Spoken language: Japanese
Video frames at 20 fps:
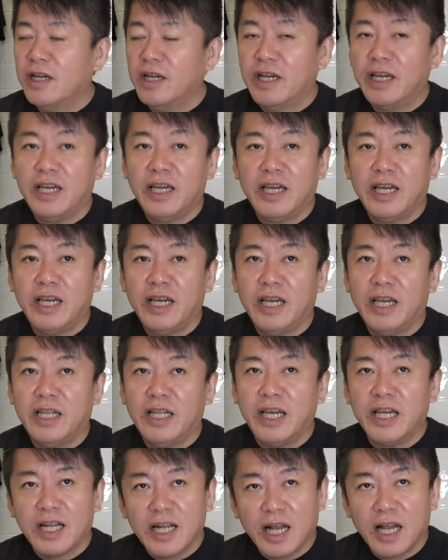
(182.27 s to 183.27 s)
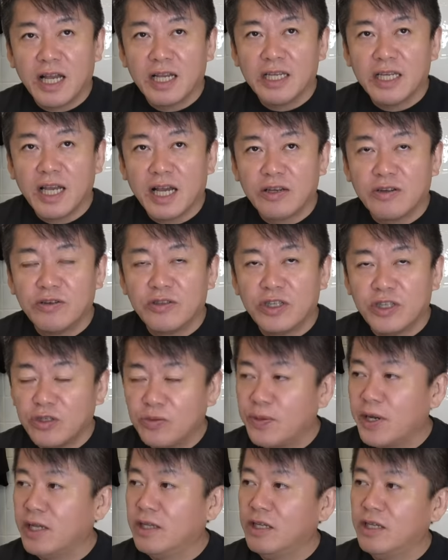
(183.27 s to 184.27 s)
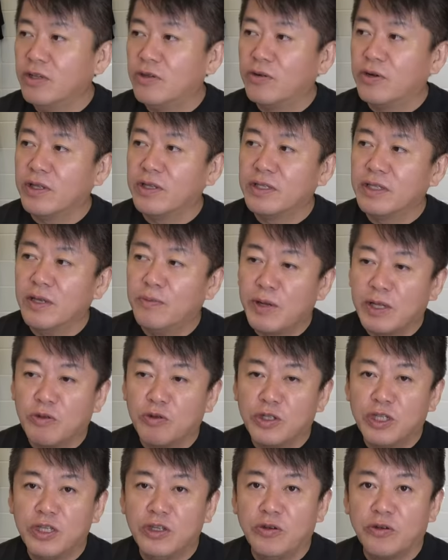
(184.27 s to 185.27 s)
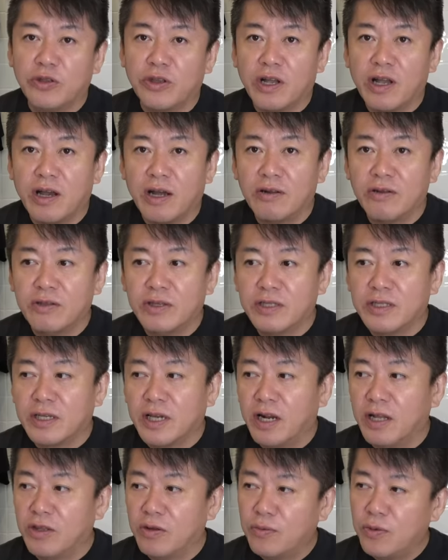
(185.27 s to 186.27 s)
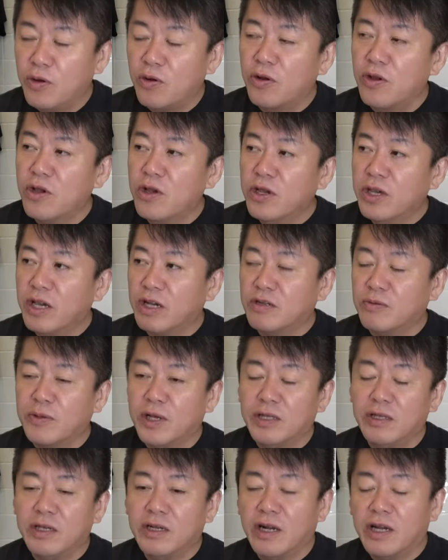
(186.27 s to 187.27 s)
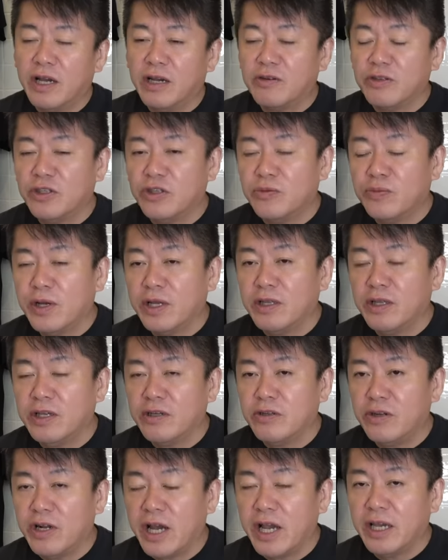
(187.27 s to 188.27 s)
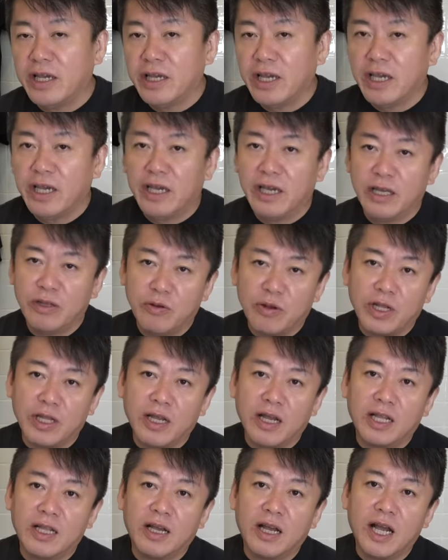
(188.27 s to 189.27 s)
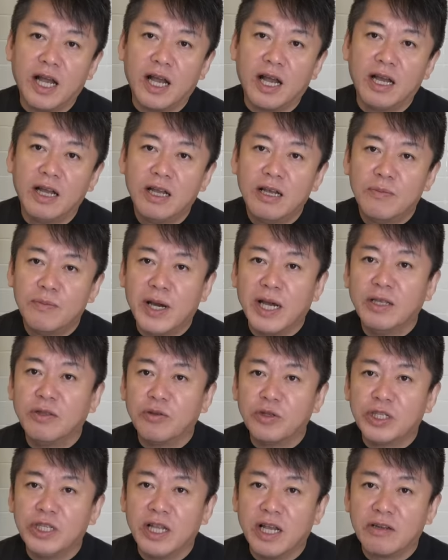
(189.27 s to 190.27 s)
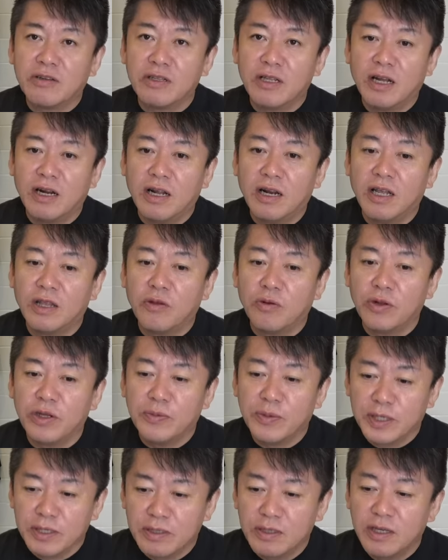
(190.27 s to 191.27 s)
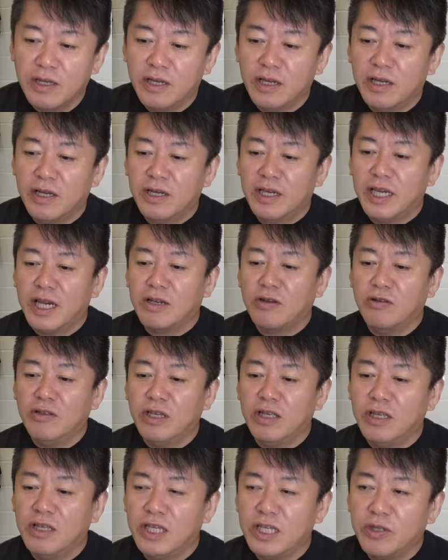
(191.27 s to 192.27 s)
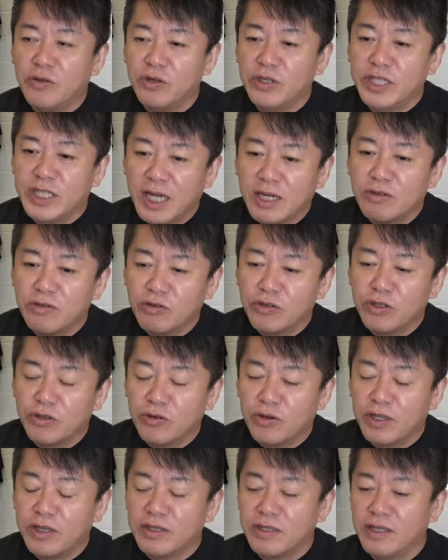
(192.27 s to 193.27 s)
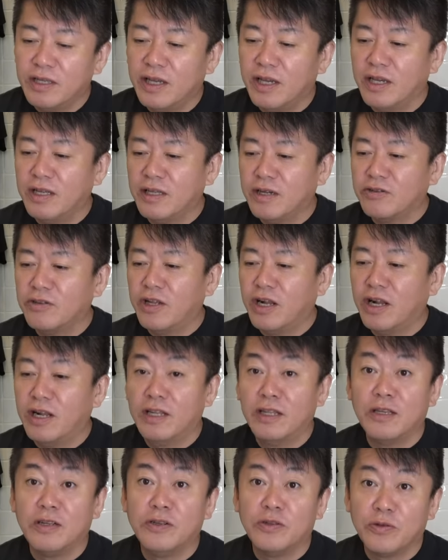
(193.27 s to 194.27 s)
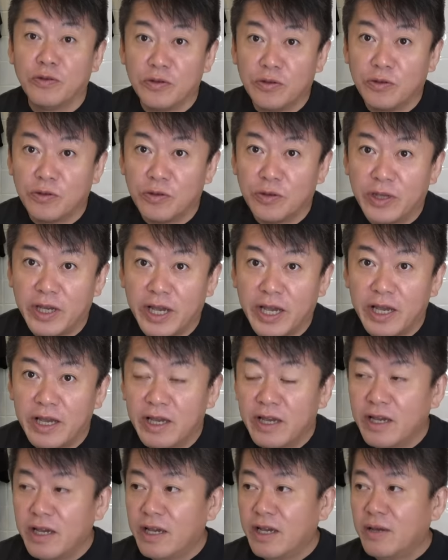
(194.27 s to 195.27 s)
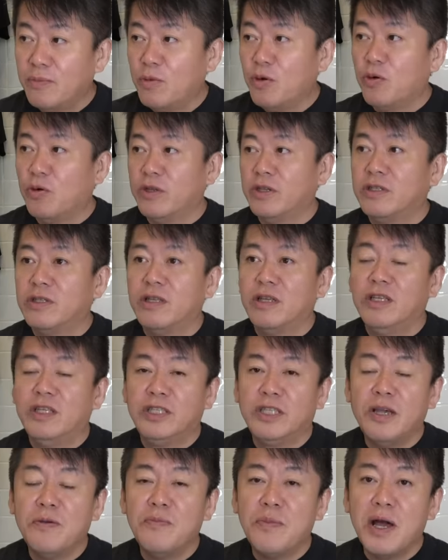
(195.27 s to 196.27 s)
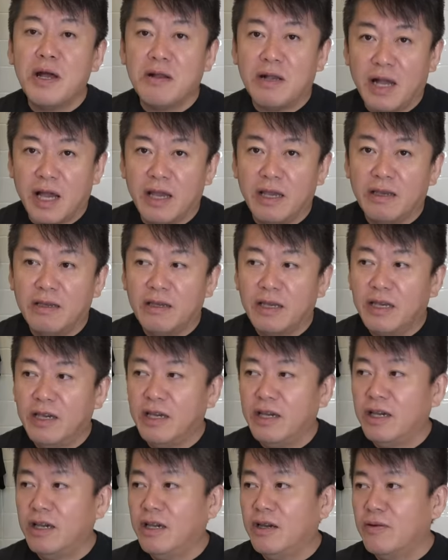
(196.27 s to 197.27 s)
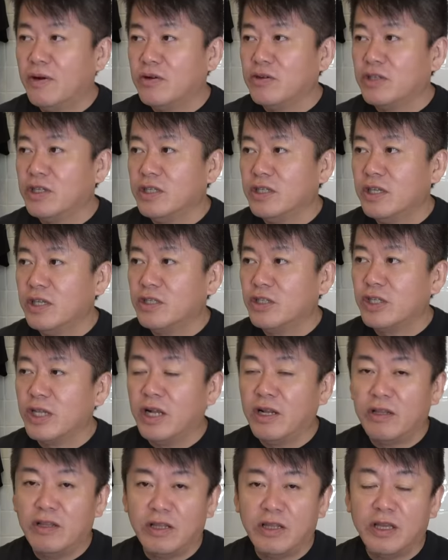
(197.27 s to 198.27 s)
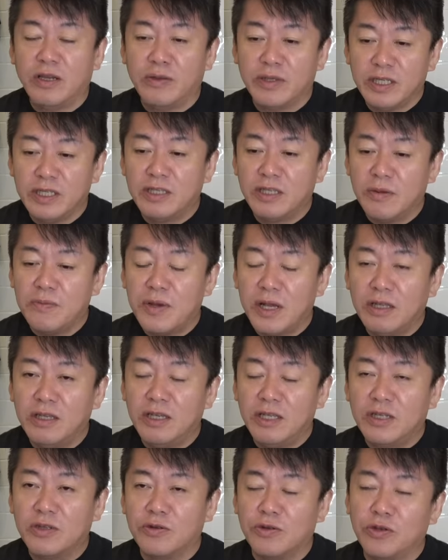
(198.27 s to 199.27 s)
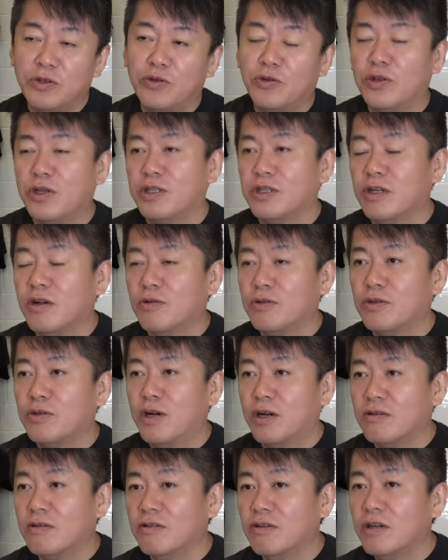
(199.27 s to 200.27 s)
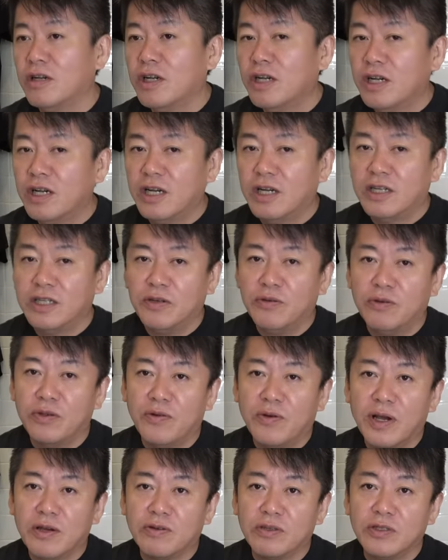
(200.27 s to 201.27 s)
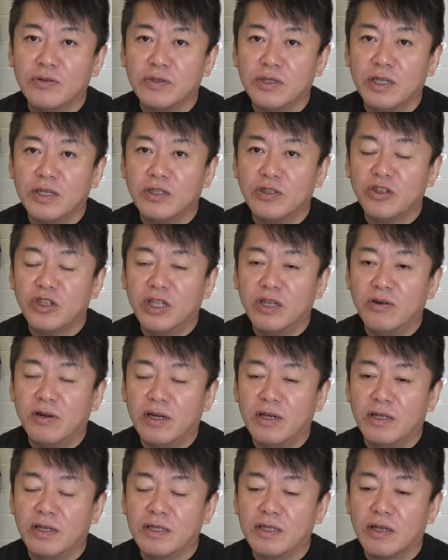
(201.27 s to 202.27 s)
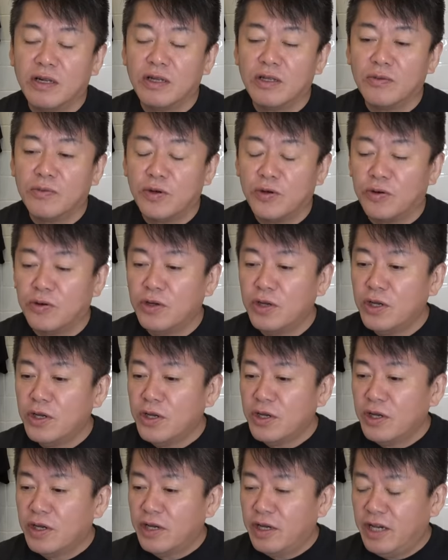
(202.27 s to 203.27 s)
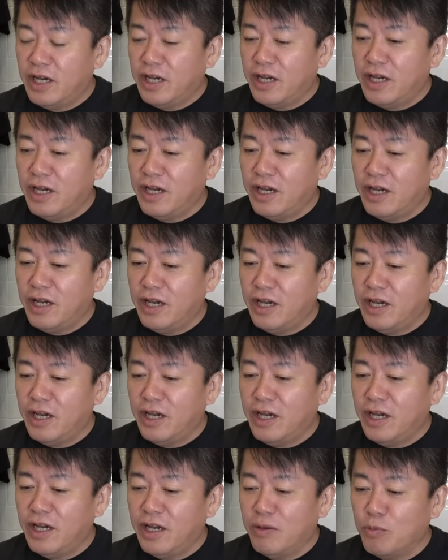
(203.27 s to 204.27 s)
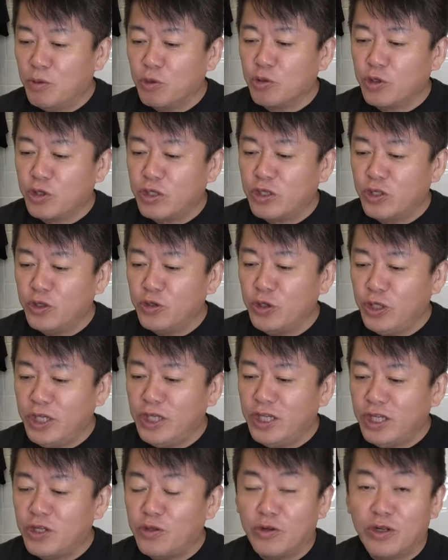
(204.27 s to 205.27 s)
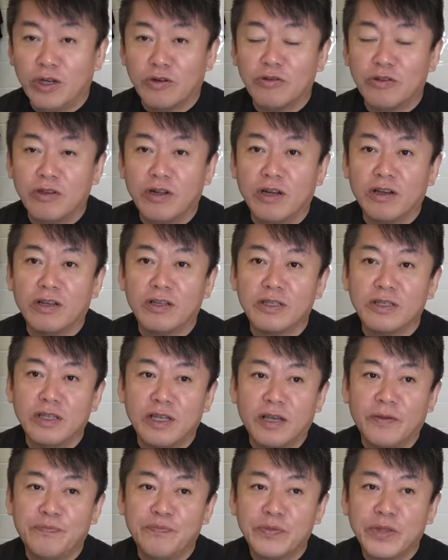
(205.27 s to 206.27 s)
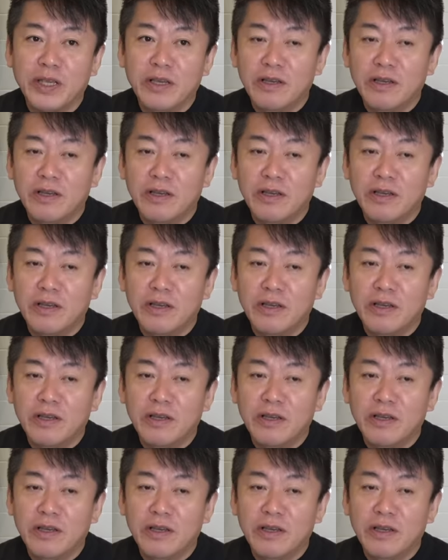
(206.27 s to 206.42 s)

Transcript: えー、年間ひゃくじゅうまんにんとかですね、まあ、年によって変わるんですけれども、ひゃくまんにんからひゃくじゅうまんにんぐらいの方々が毎年亡くなられております。ひゃくにんにひとり弱の人がですね亡くなられているということで、もうですねにせんまんかい、えー、ワクチン接種されてて、いっせんまんにん以上の人たちがおそらく、えー、日本でワクチンを接種してるわけですけれども、えー、もうじゅうにんにひとりが打ってるわけですね。